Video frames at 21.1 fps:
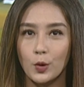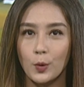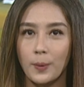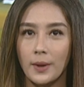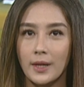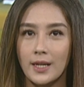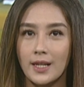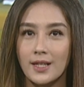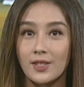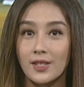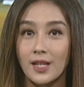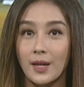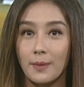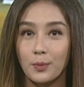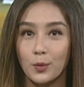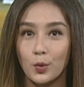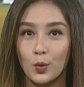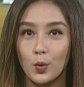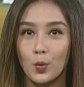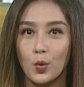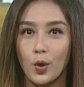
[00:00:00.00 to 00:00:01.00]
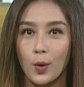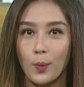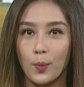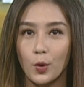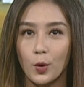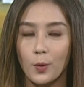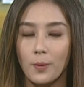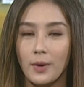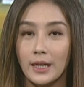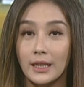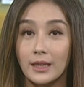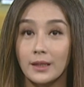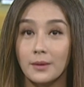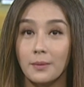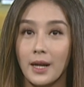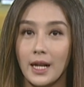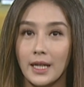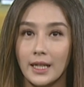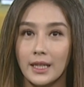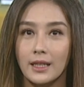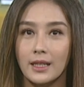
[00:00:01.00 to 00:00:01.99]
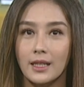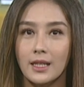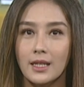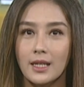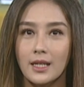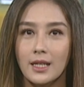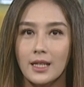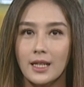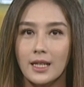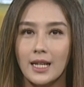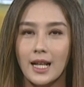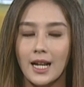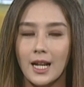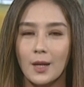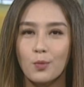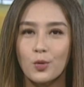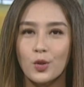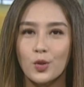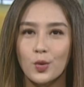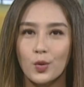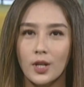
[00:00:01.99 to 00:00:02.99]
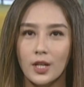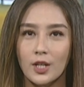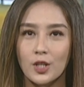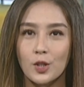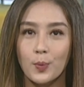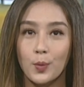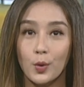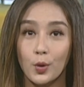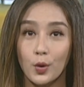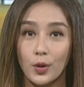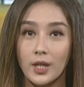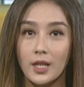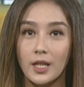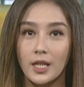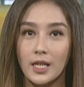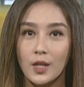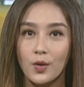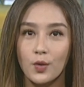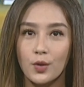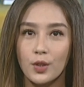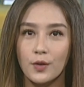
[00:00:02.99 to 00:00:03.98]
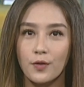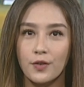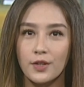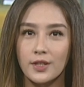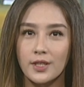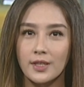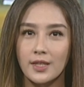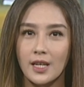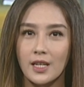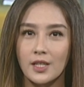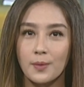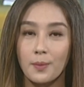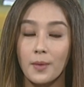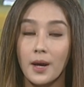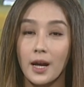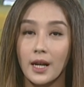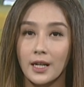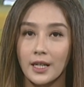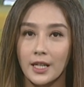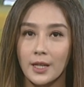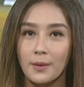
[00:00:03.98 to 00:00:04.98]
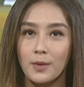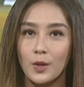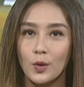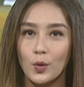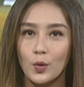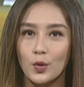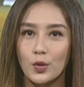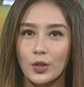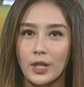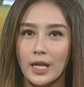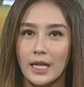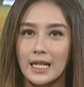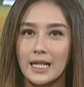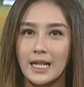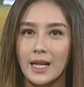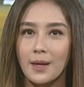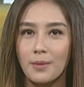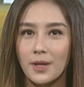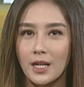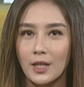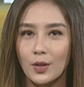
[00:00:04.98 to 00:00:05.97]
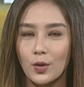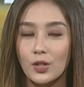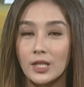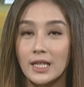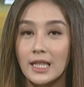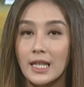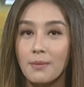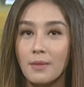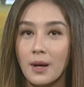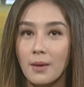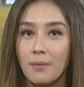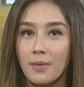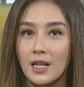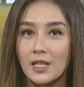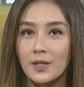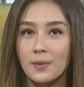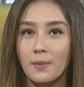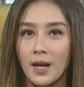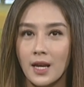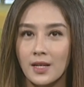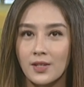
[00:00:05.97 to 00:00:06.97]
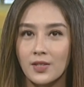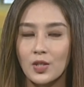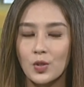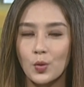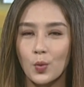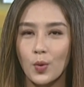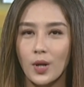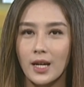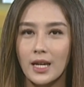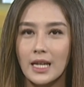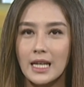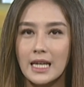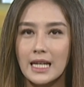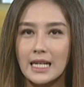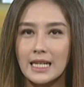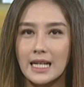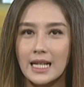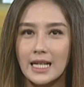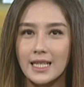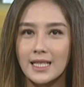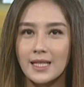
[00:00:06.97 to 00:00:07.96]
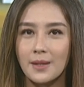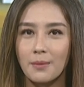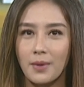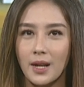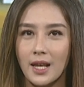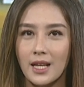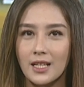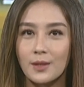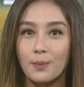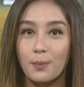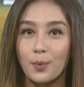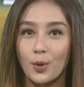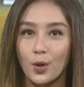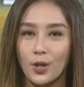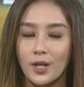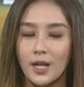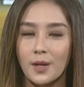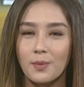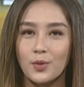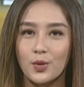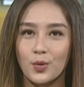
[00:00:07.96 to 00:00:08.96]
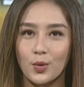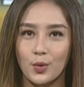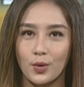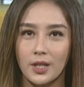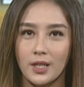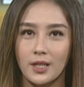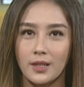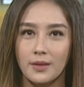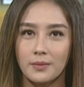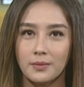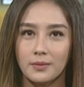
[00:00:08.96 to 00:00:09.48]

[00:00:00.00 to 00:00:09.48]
pada Sabtu 20 Maret kemarin. Dalam wisuda ke-10 ini, Universitas Bakri meluluskan 615 mahasiswa dari 11 program studi.